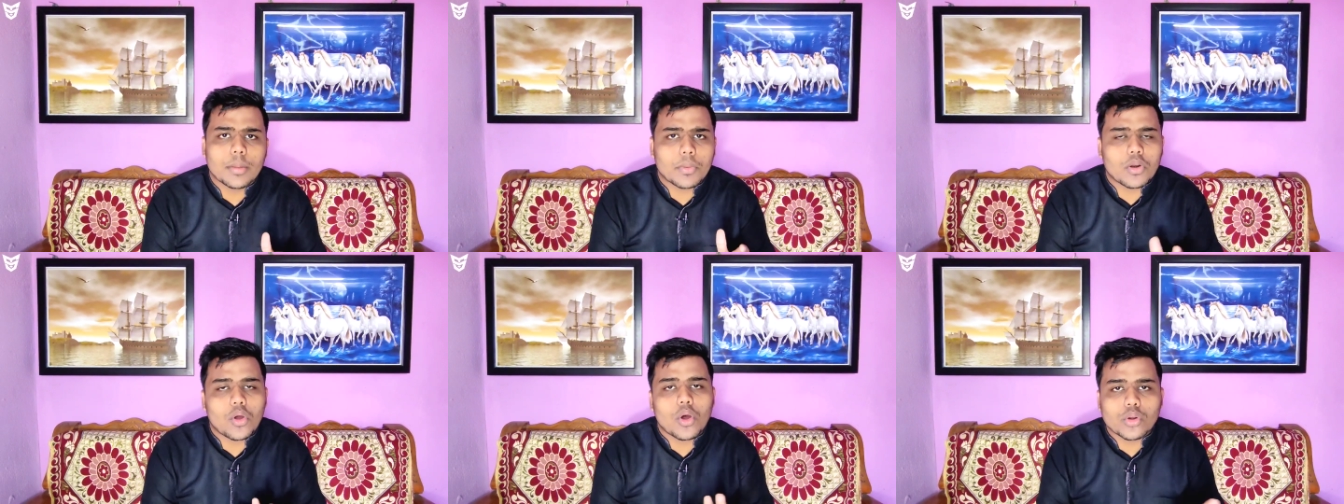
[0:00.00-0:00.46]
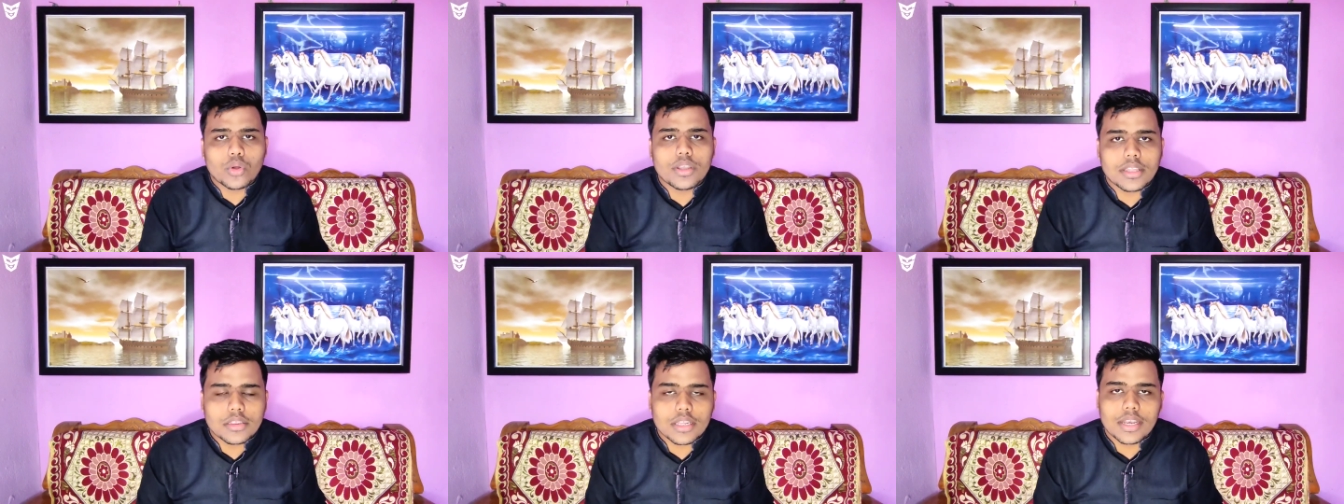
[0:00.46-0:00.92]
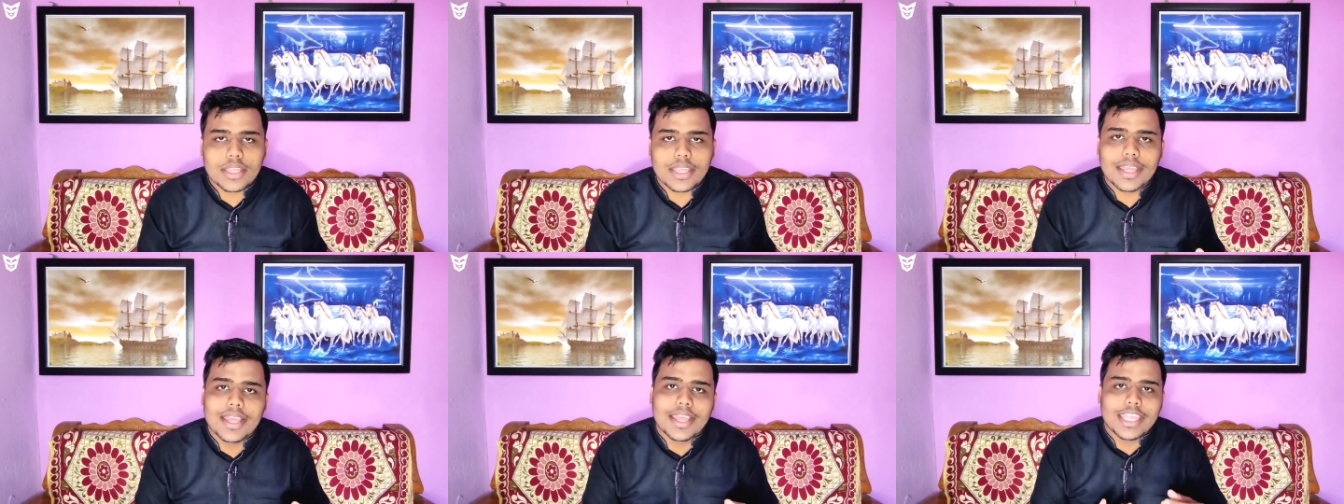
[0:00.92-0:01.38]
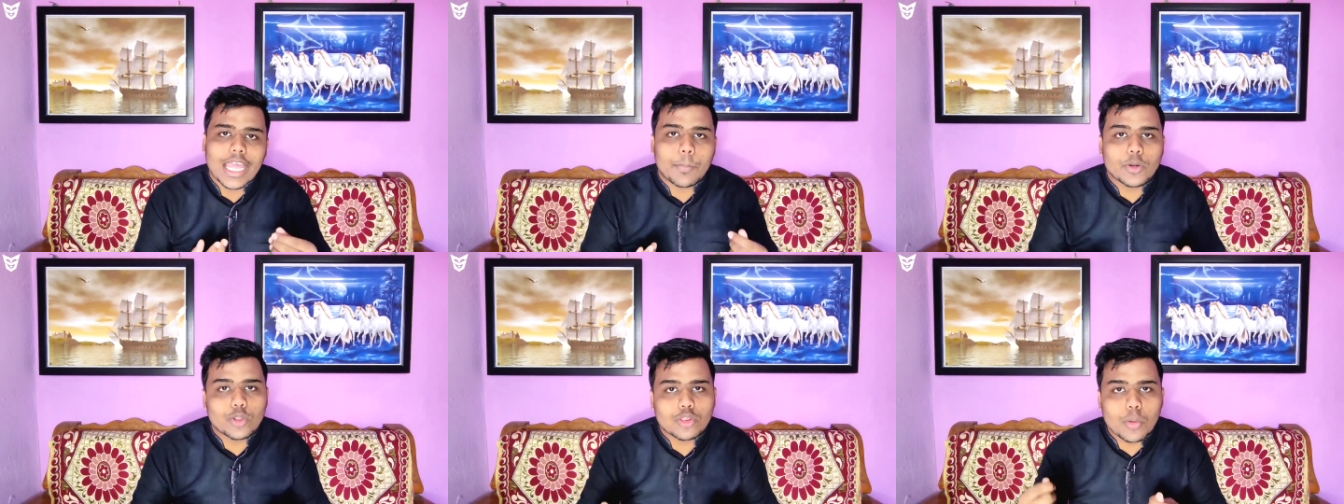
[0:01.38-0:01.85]
यहाँ पर और कोई रीजन नहीं है यहाँ
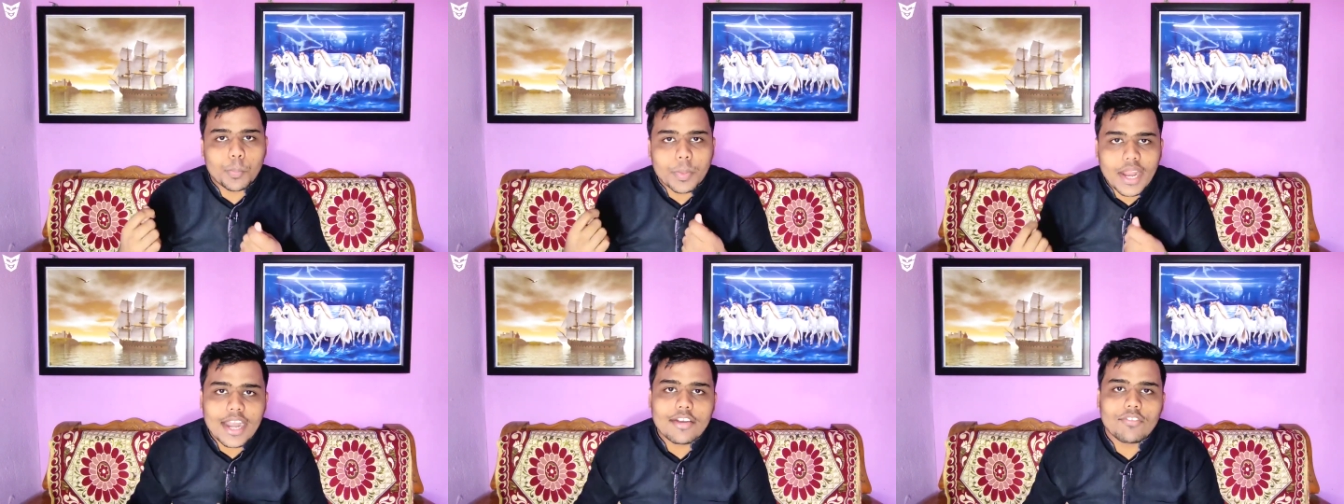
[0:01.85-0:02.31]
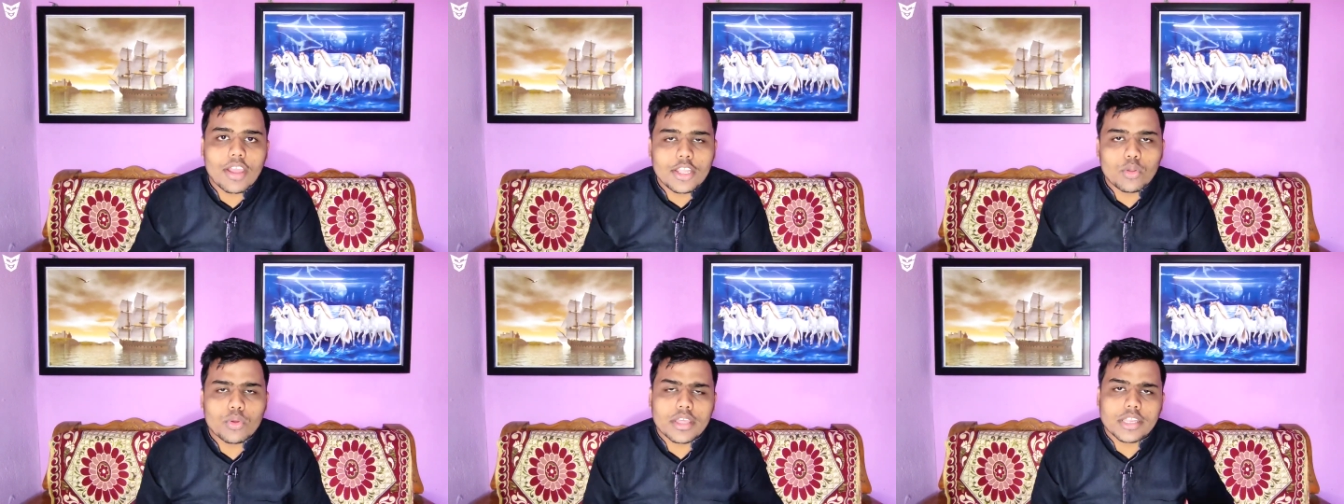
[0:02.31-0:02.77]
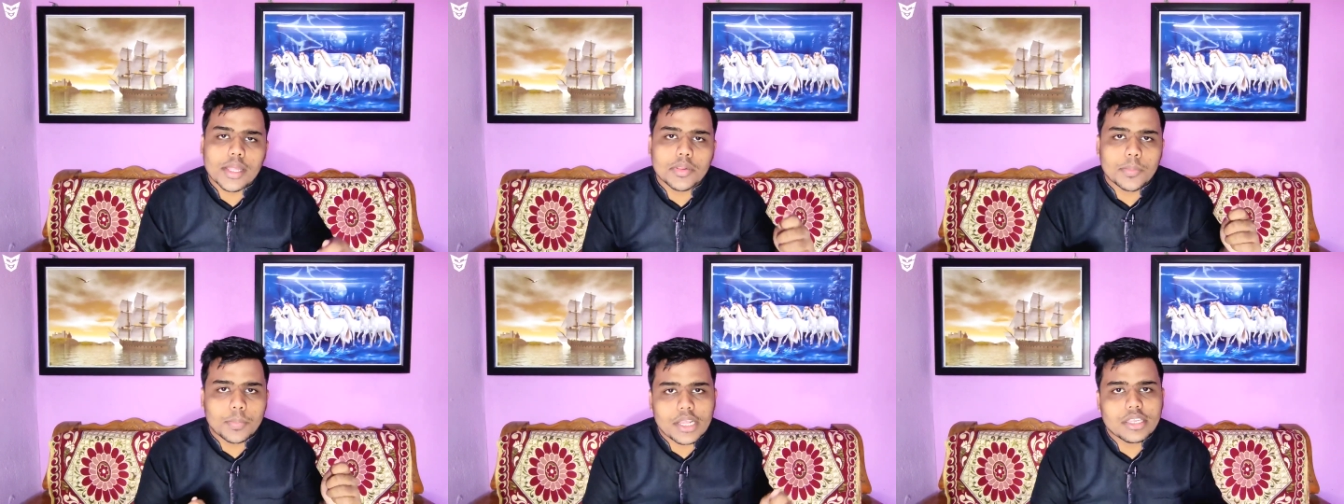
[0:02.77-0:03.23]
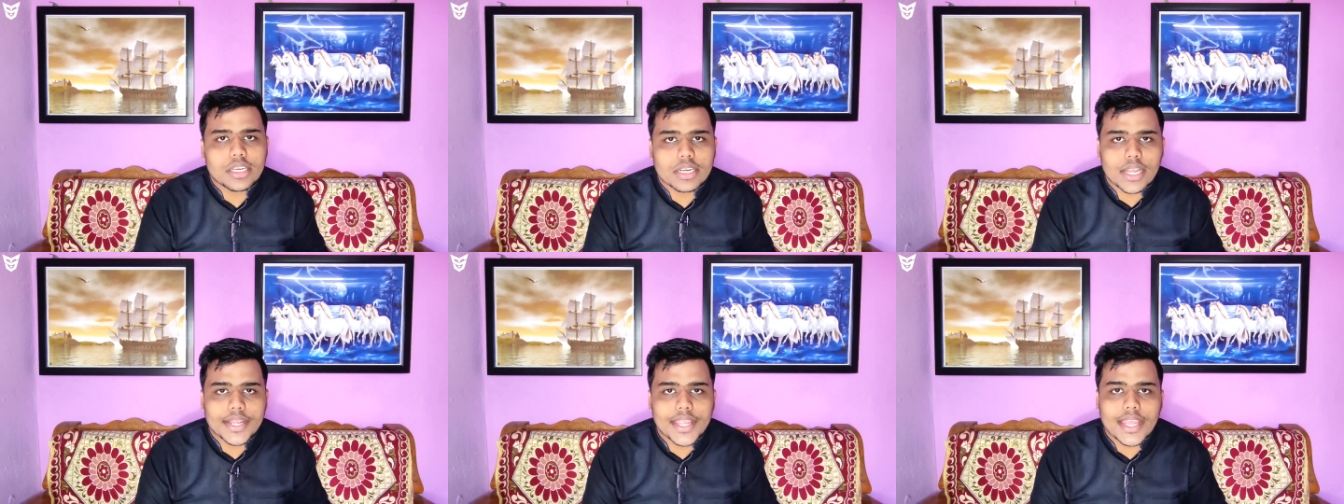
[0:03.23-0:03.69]
पर दोस्तों ब्रांड वैल्यू के हिसाब से प्राइस
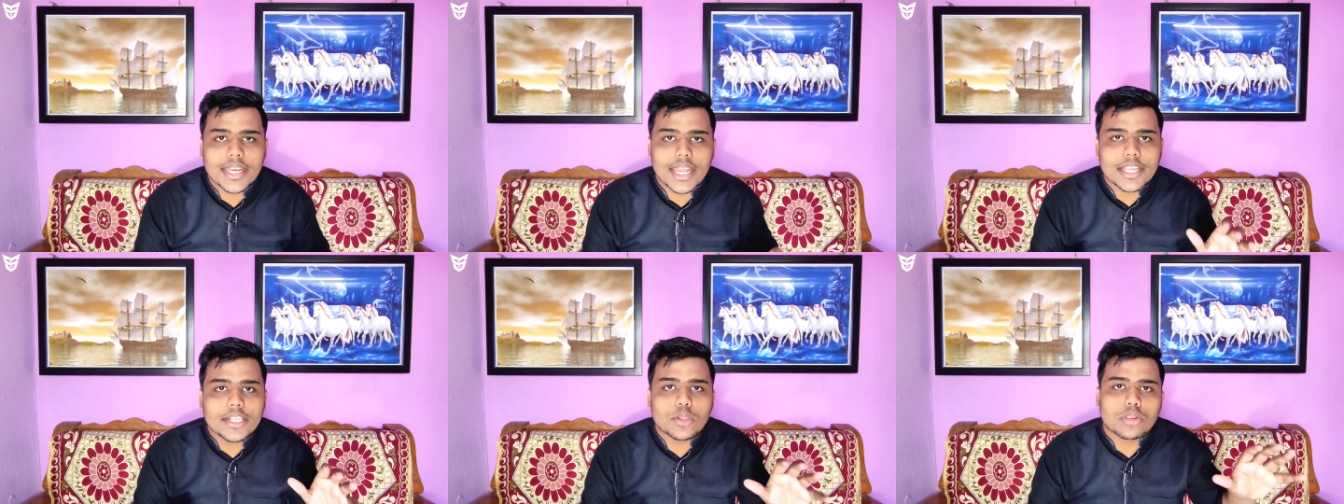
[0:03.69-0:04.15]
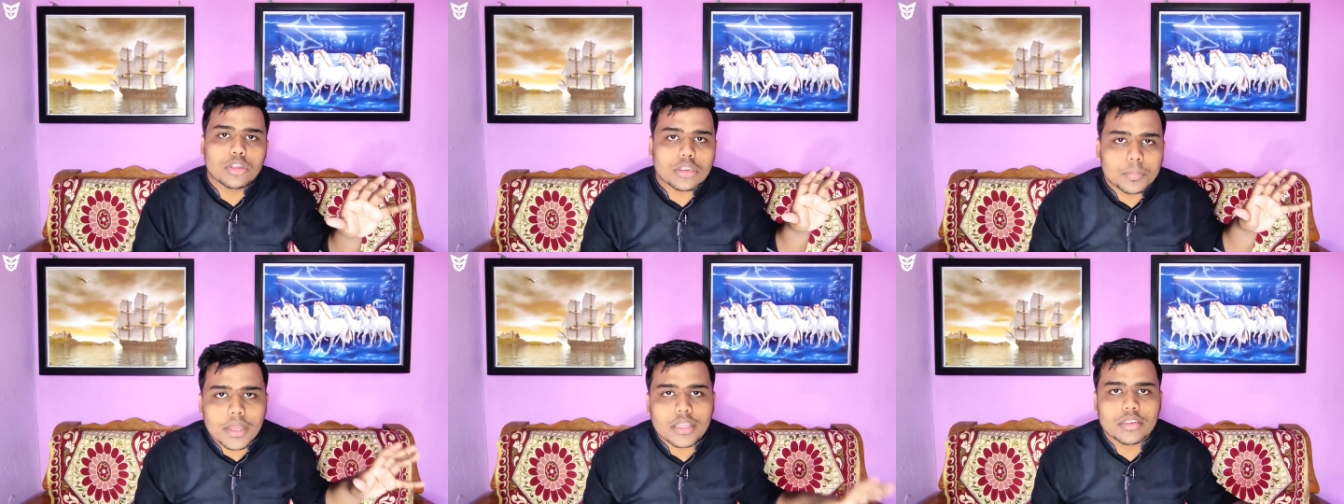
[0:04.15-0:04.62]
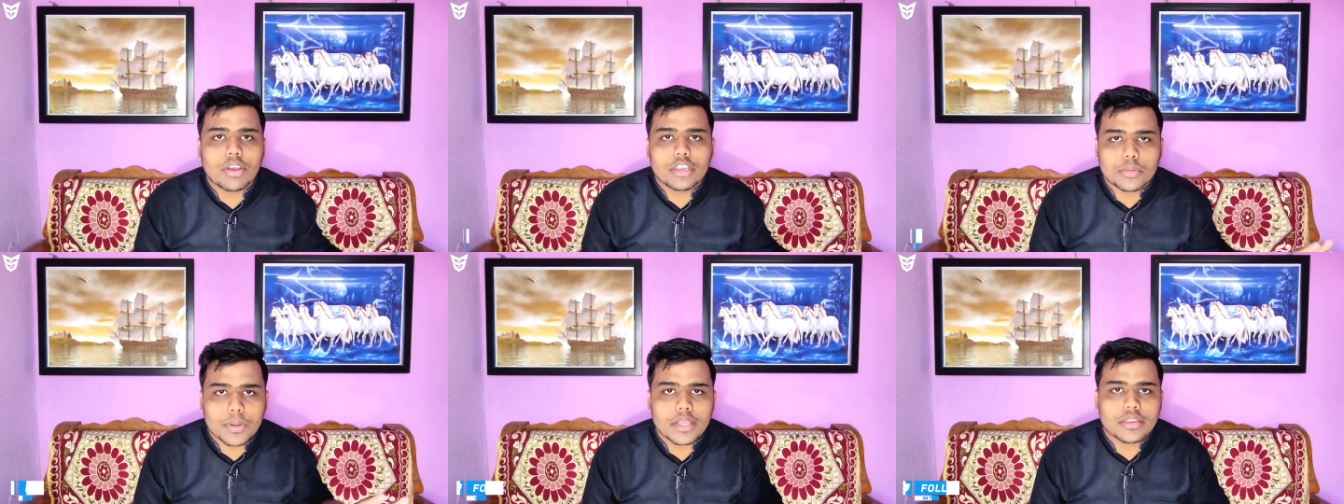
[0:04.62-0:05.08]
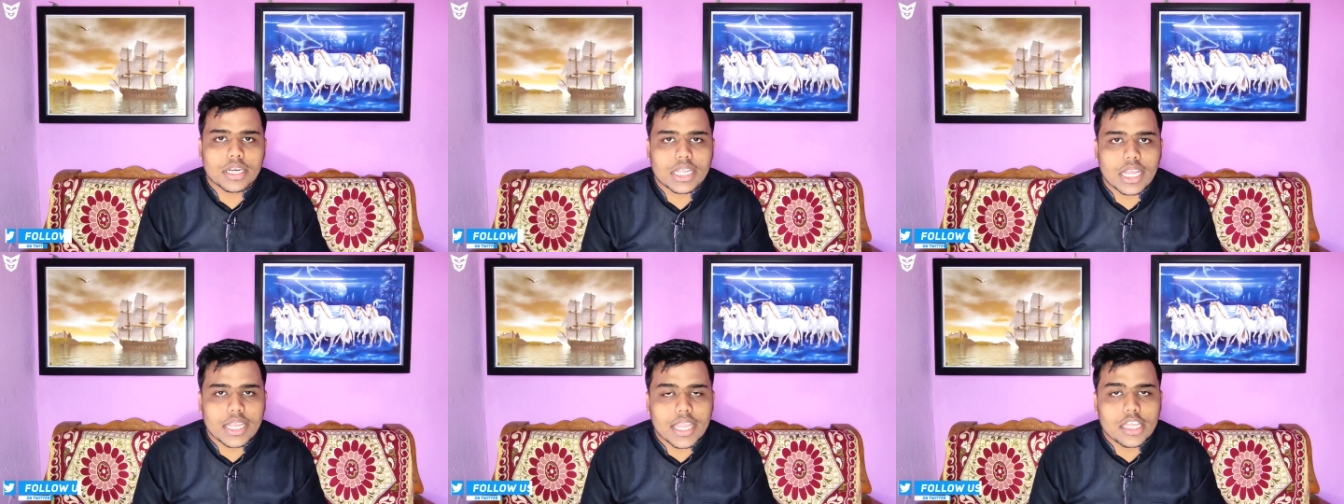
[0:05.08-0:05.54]
रखा गया है ना कि दोस्तों स्पेक्स वाइज प्राइस
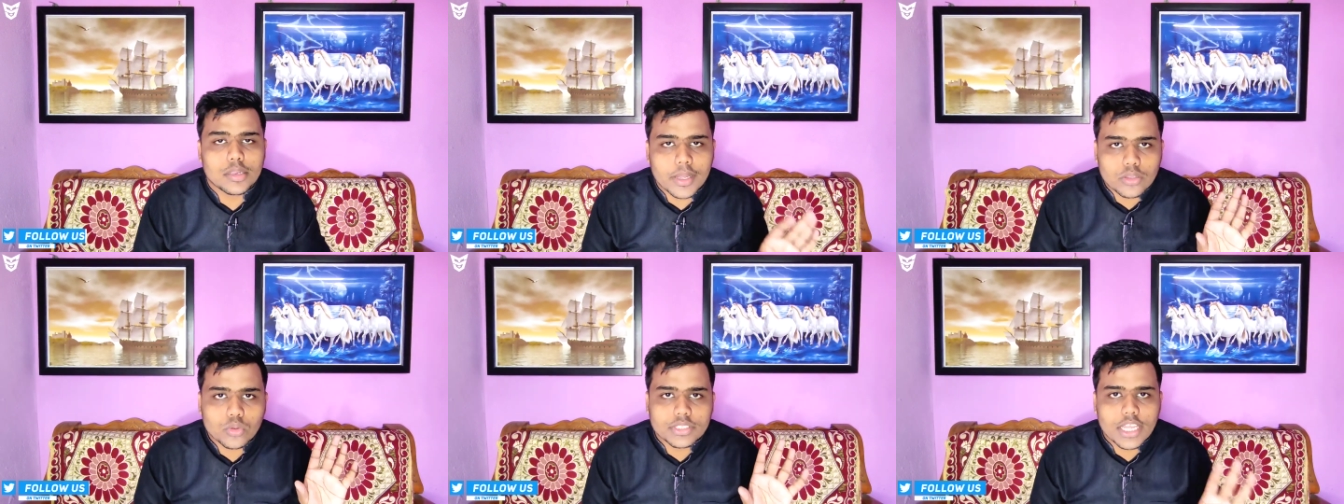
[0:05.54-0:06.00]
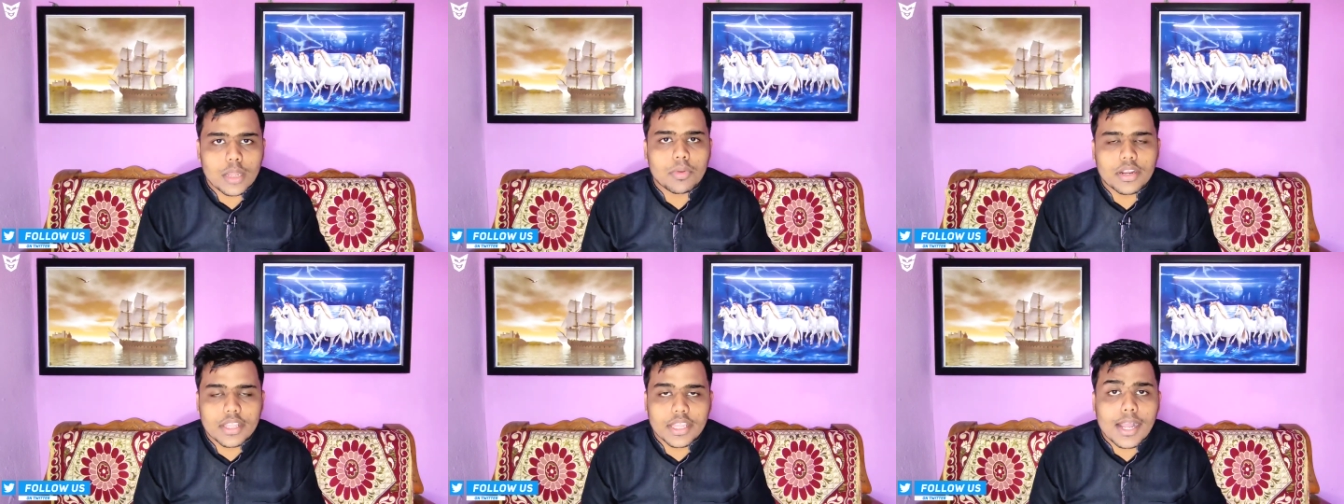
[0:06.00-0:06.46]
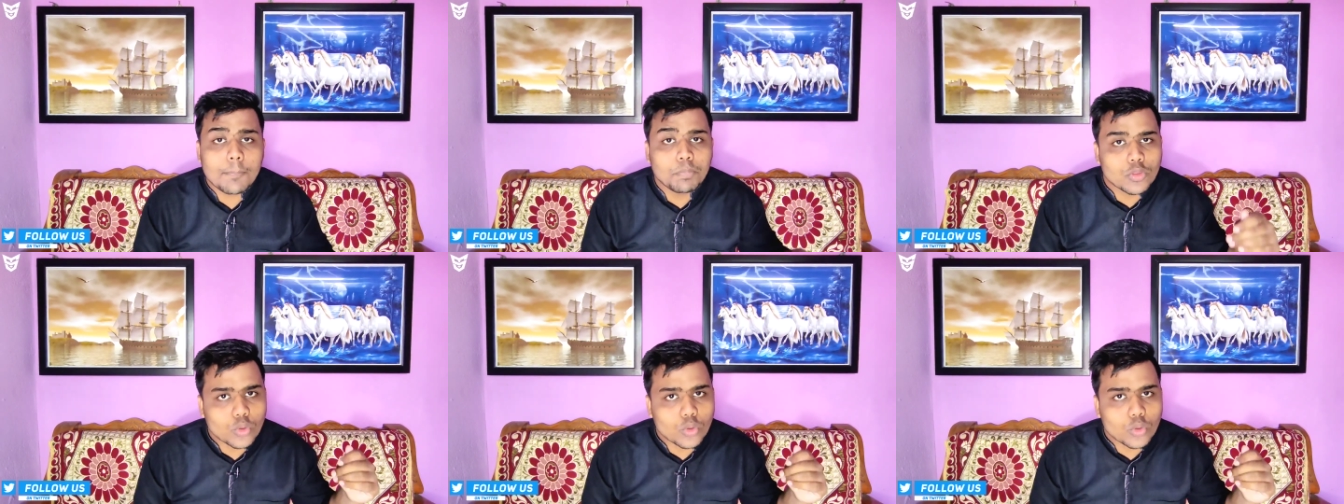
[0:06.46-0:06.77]
रखा गया है इस बात को ध्यान में रखिएगा